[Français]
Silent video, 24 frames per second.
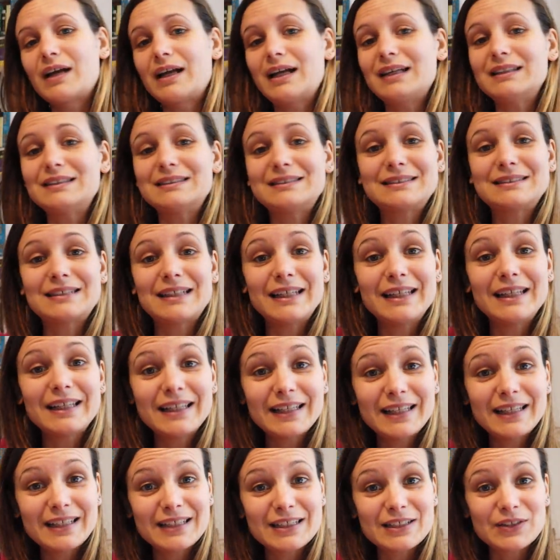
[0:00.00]
Ah ça
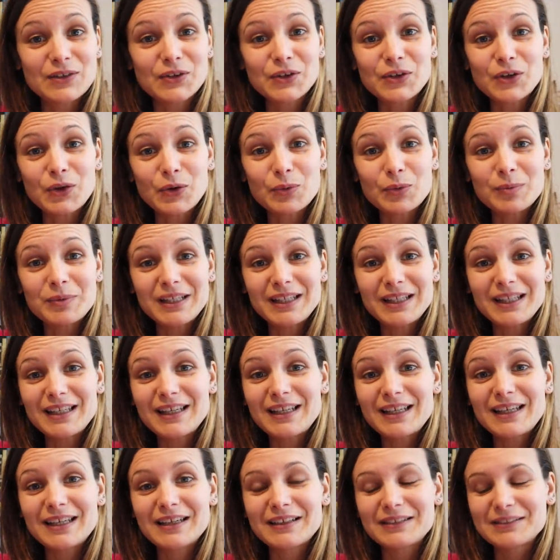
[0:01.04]
y est, j'ai encore
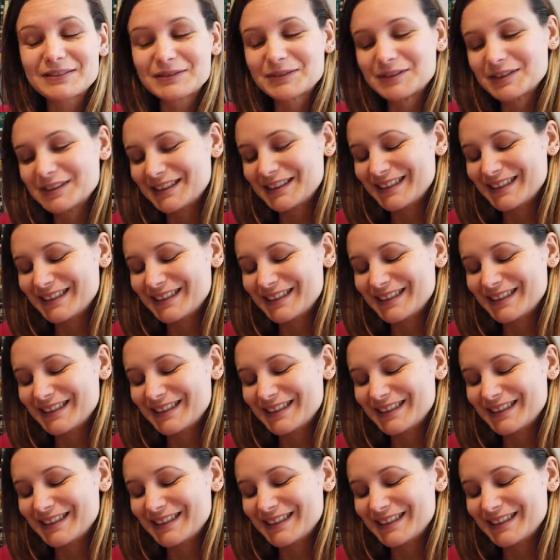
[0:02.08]
oublié